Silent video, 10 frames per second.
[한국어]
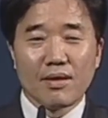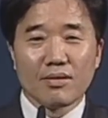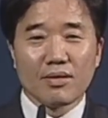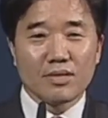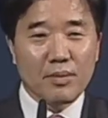
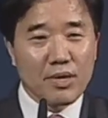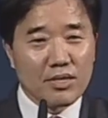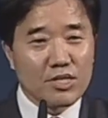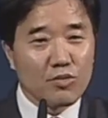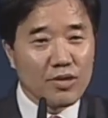그렇다면
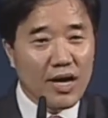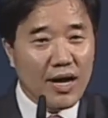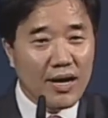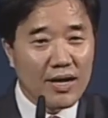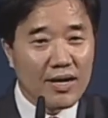여기서
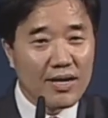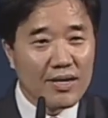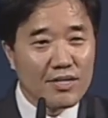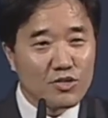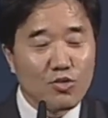우리가
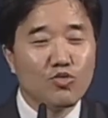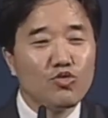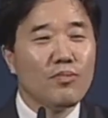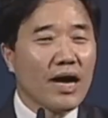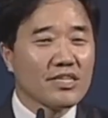좀
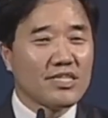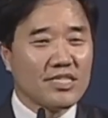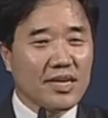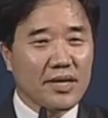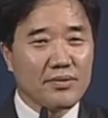궁금한 것이
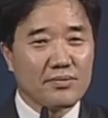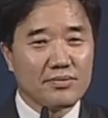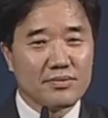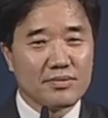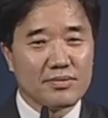있잖아요.
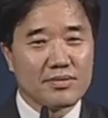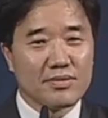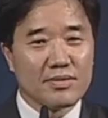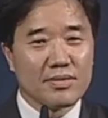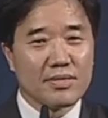
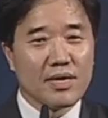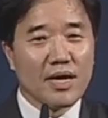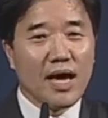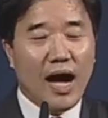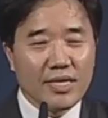
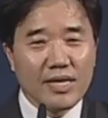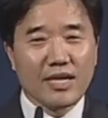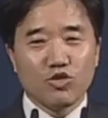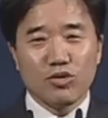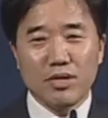아니
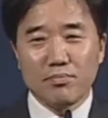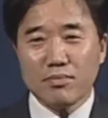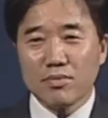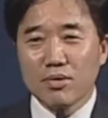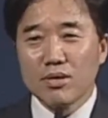
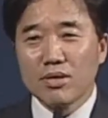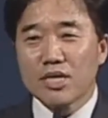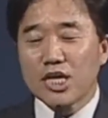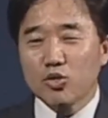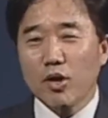예수님
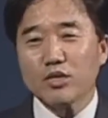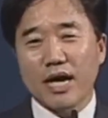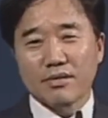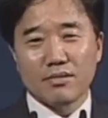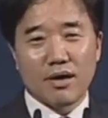
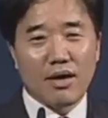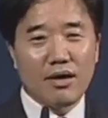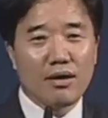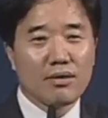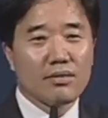
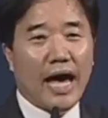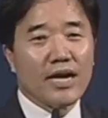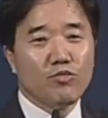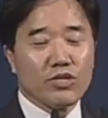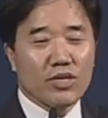기도했다는데
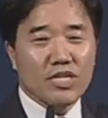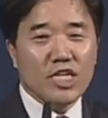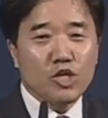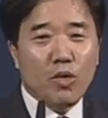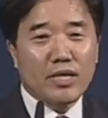나를 위해서
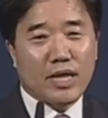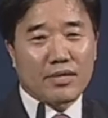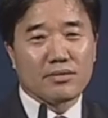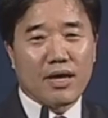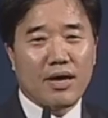
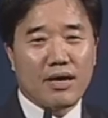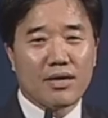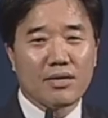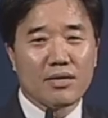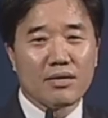
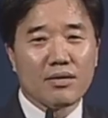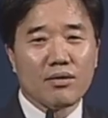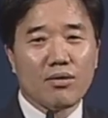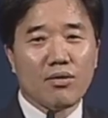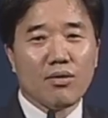기도했다는데
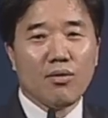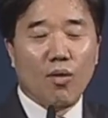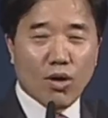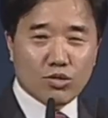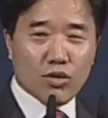
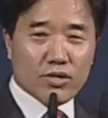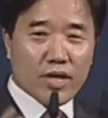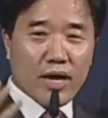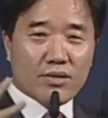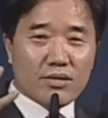
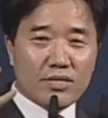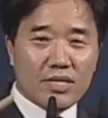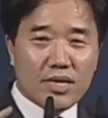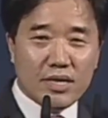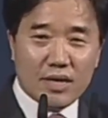어떻게 그런
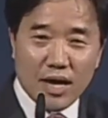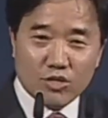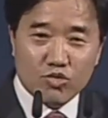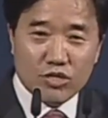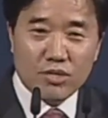일이 일어날
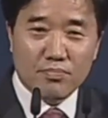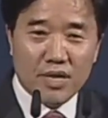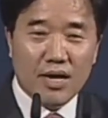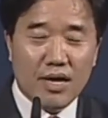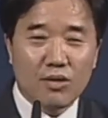수
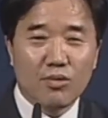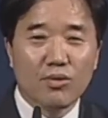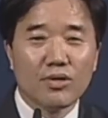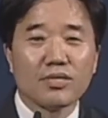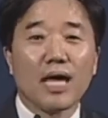있습니까?
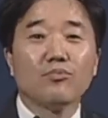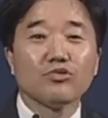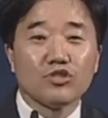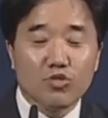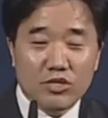라고
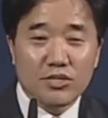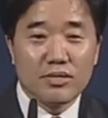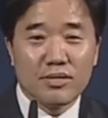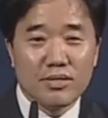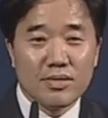되물을 수도
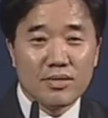있을